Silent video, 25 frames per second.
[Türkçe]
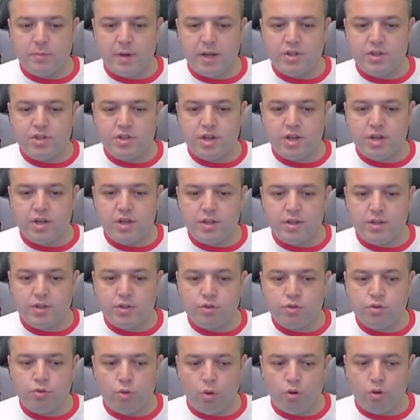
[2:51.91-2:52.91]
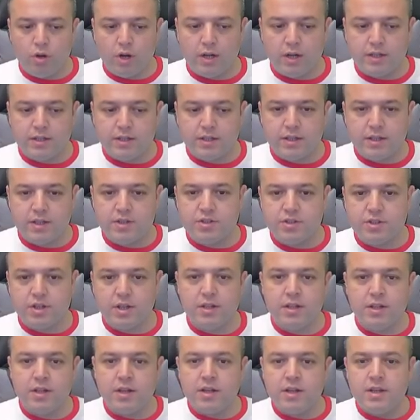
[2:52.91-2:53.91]
Bence yok
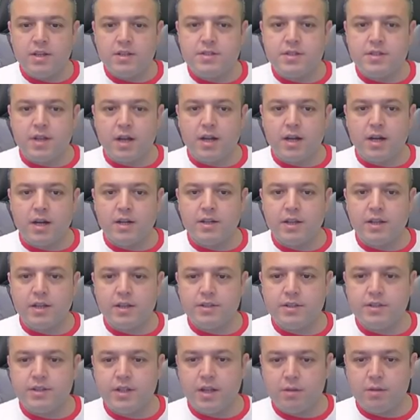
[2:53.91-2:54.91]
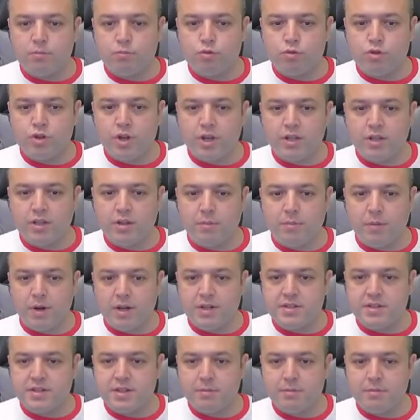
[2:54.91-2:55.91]
arkadaşlar. Zakarya'yı direkt bu şekilde
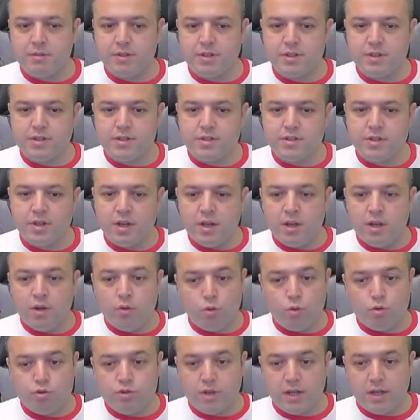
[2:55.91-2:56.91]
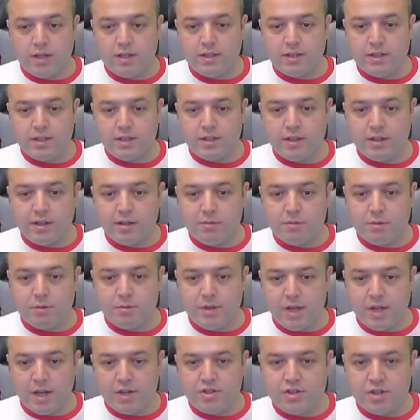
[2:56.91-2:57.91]
maxlayabiliriz. Özellikleri dediğim gibi
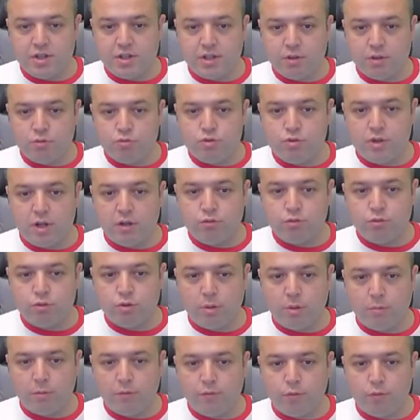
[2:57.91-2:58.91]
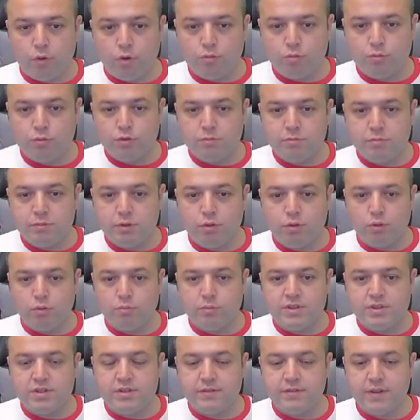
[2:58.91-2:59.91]
gerçekten güzel duruyor ama formunun 1
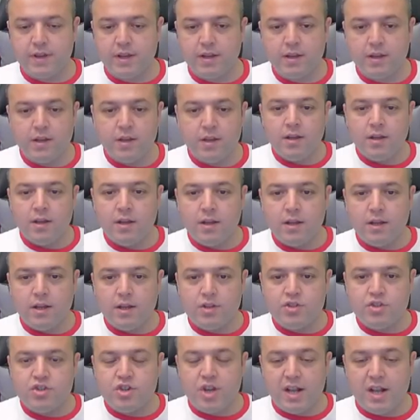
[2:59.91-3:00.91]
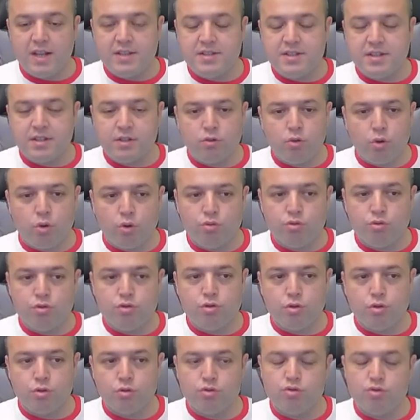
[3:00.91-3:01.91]
olması ve e, Chelsea'nin
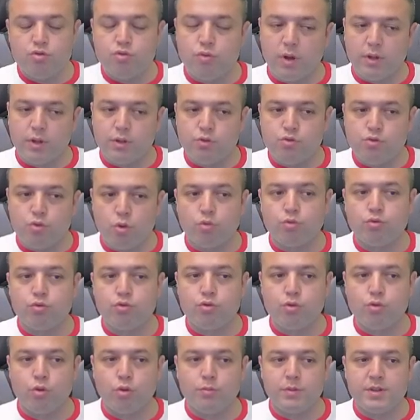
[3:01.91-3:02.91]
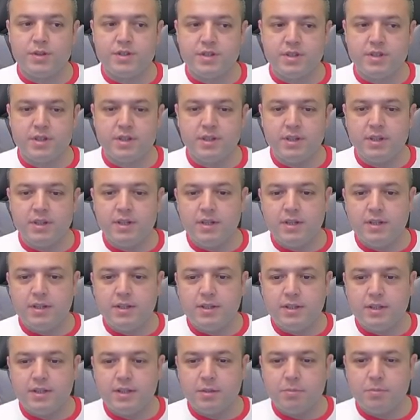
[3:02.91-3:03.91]
kondisyonunun şu anda çok düşük olması
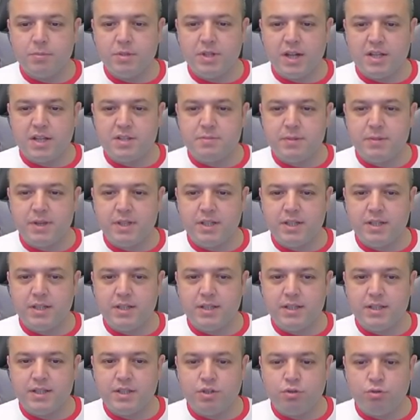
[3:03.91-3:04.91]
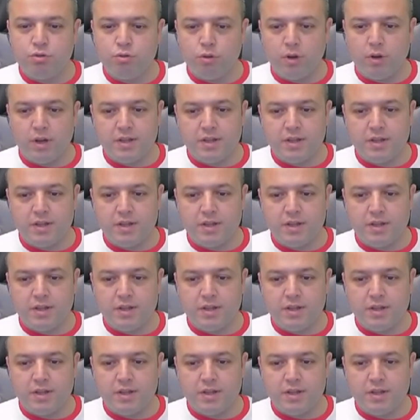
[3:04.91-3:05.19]
e, biraz beni itiyor.